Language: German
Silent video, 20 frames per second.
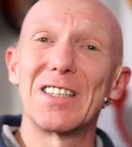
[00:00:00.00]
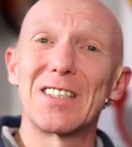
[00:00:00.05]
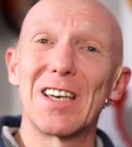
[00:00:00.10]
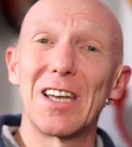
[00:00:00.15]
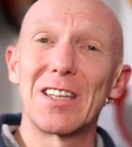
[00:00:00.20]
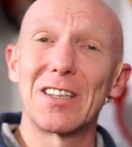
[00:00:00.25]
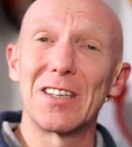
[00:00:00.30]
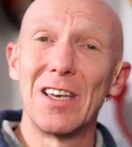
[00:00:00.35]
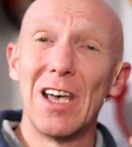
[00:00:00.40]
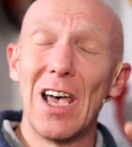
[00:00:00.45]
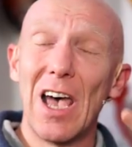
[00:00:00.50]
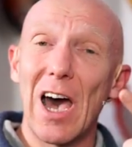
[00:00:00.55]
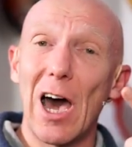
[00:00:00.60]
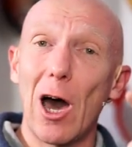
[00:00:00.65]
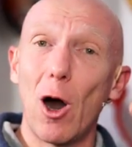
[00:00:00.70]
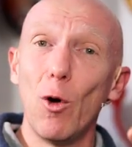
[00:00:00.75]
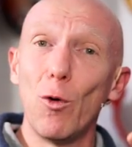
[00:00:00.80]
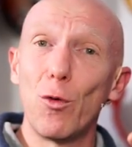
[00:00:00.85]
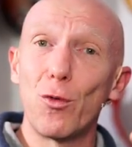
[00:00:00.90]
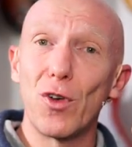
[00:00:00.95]
Seite
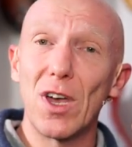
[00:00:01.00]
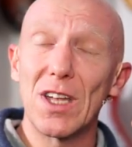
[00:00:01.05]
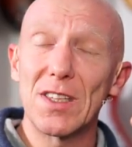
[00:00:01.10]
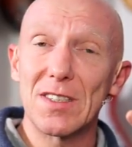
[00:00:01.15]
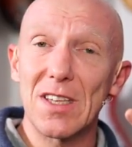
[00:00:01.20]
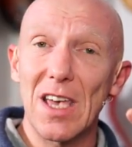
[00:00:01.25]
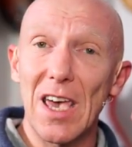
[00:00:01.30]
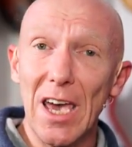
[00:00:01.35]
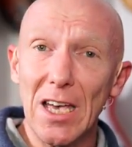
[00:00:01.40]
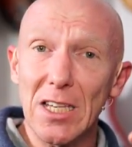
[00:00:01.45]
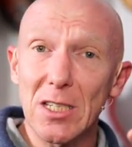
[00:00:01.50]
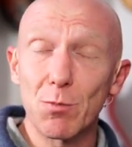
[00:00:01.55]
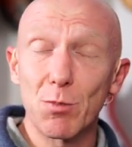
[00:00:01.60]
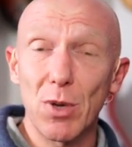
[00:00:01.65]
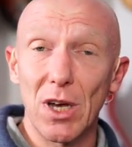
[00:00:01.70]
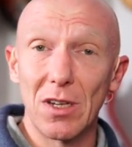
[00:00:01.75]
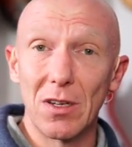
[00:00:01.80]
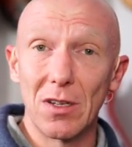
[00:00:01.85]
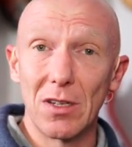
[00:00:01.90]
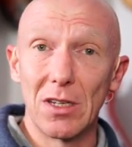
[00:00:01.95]
aufwärts
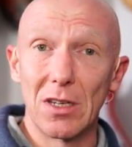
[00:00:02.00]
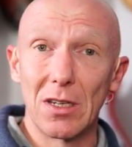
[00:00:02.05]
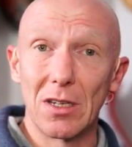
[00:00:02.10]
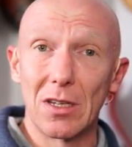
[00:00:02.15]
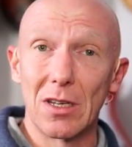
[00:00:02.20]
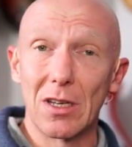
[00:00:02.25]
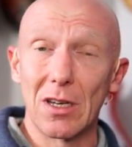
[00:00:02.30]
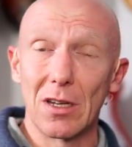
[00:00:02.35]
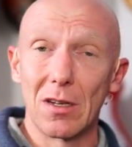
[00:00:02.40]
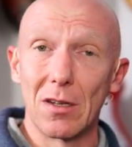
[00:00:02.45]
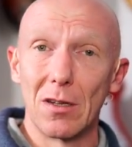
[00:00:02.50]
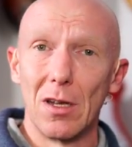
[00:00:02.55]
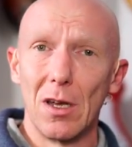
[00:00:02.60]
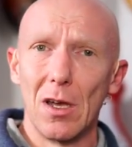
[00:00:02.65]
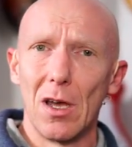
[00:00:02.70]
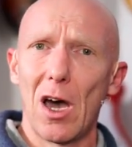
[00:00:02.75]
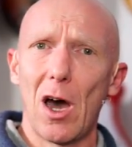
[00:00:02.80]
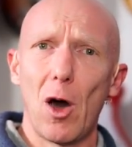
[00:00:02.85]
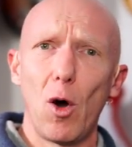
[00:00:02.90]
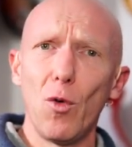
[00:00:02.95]
expandieren kann
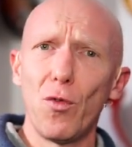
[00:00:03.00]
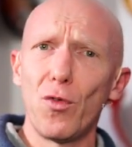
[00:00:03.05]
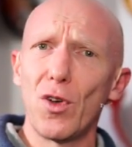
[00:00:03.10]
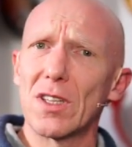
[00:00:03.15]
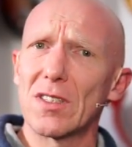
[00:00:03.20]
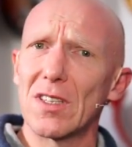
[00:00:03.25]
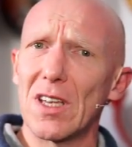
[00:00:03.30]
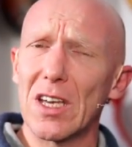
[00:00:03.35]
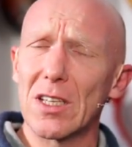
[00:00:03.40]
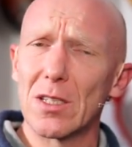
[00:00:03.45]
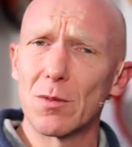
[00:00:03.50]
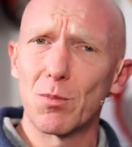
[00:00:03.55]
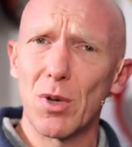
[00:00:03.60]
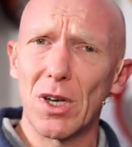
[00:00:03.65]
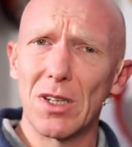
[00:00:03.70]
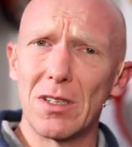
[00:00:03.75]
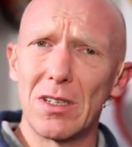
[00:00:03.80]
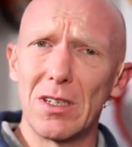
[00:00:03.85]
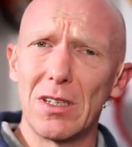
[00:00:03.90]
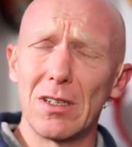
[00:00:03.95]
aufwärts
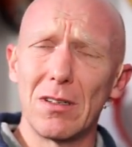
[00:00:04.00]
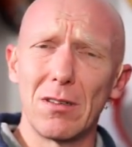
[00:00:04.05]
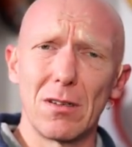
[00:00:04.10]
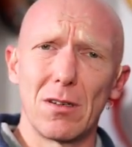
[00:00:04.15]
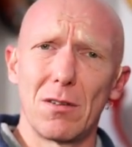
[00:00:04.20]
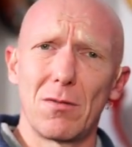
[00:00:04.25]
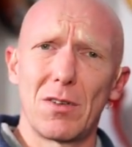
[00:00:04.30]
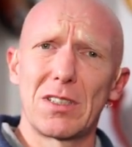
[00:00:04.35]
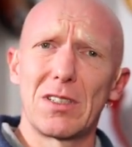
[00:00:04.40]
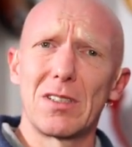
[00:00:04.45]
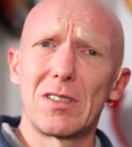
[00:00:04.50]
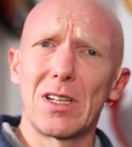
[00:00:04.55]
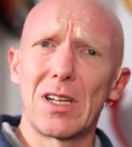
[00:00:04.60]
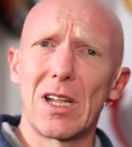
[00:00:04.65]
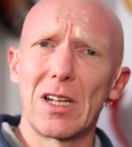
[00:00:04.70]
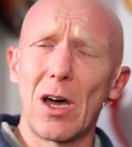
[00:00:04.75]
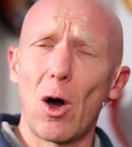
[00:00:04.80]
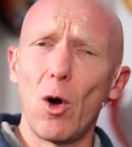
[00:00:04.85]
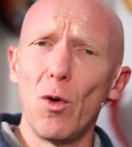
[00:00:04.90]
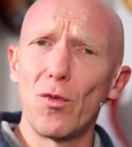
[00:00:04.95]
expandieren. Äh, was ist denn
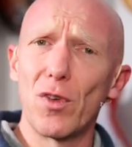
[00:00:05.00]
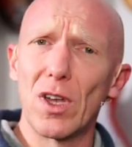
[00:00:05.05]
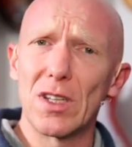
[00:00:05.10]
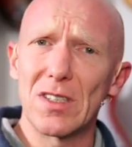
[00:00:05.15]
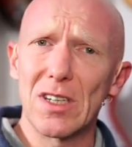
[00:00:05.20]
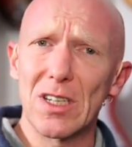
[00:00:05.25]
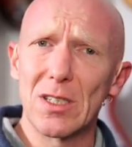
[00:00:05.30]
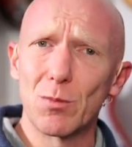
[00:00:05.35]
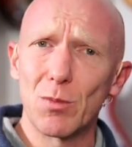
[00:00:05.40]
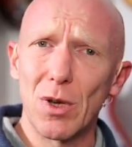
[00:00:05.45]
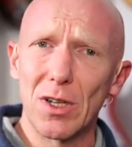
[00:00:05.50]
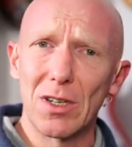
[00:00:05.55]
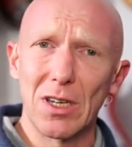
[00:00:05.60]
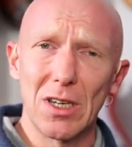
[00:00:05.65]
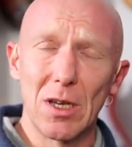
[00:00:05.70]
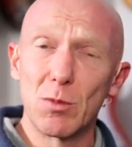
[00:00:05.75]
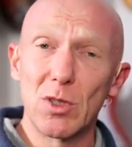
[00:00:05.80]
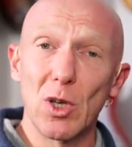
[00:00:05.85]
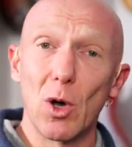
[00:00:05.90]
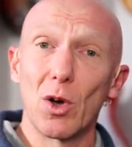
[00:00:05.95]
ein Aufwärtsexpander?
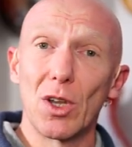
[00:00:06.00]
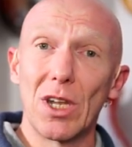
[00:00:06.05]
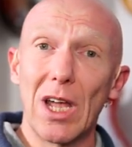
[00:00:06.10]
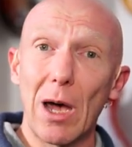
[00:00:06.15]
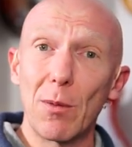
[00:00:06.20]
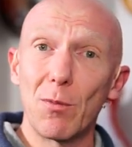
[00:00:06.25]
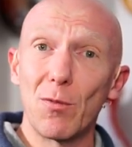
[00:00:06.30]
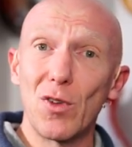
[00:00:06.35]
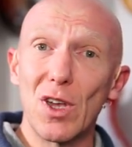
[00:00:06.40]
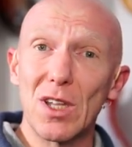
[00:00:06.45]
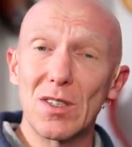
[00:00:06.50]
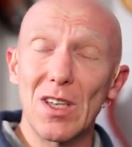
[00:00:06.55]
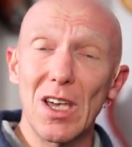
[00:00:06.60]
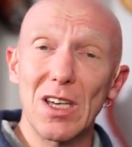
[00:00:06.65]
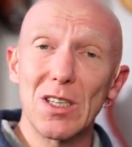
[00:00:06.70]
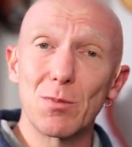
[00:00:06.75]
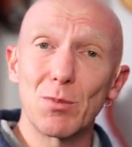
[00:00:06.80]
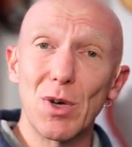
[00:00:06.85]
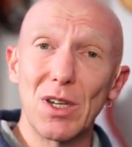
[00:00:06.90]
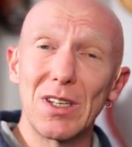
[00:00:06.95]
Gibt es auch einen
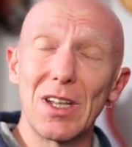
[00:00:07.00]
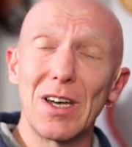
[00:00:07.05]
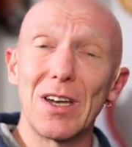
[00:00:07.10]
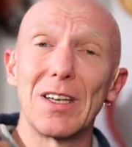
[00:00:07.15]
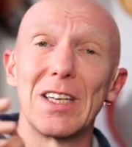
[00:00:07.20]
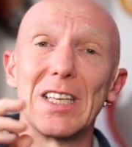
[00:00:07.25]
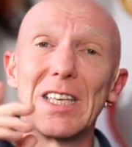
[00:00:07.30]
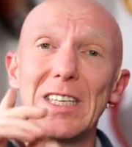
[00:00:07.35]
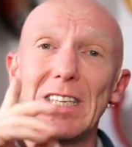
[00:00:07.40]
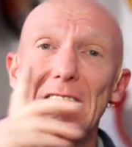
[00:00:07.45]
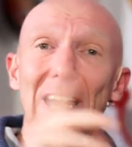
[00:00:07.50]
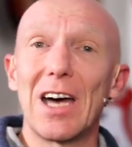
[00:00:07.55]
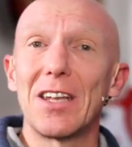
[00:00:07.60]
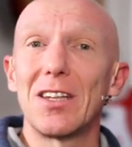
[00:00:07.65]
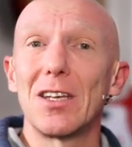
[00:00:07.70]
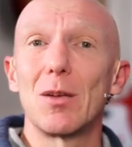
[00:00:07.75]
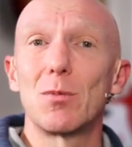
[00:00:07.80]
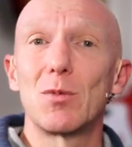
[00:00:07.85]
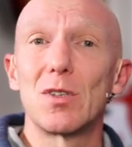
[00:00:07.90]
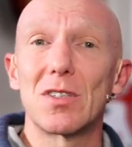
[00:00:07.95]
Abwärtsexpander? Ja,
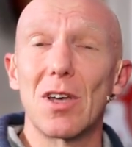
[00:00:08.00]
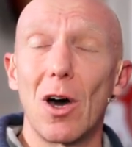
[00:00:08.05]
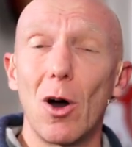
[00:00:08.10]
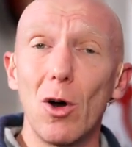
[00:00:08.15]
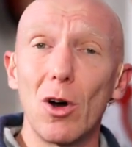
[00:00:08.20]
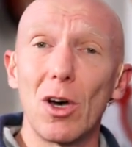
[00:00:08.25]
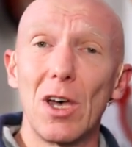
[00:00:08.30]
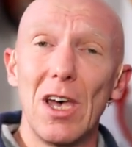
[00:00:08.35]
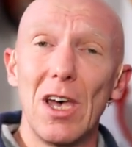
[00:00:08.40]
den gibt es auch.